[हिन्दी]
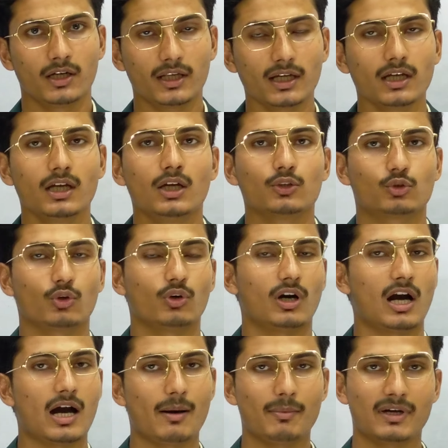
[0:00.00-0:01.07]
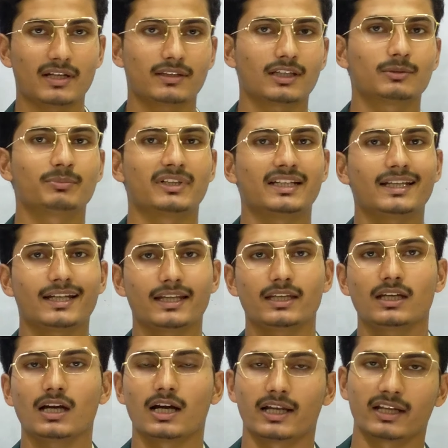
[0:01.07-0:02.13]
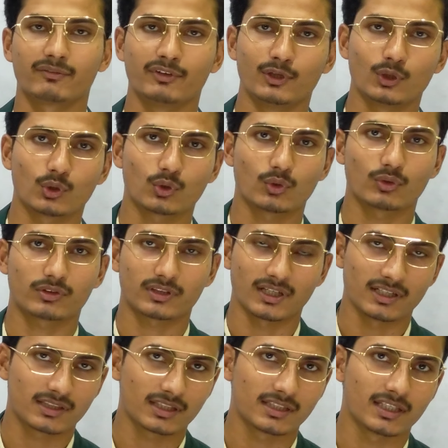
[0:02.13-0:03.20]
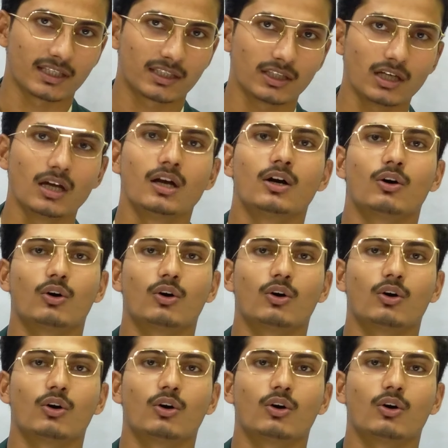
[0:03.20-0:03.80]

ठीक है तो हमारे साथ बने रहिए हर एक वीडियो को सही से देखिए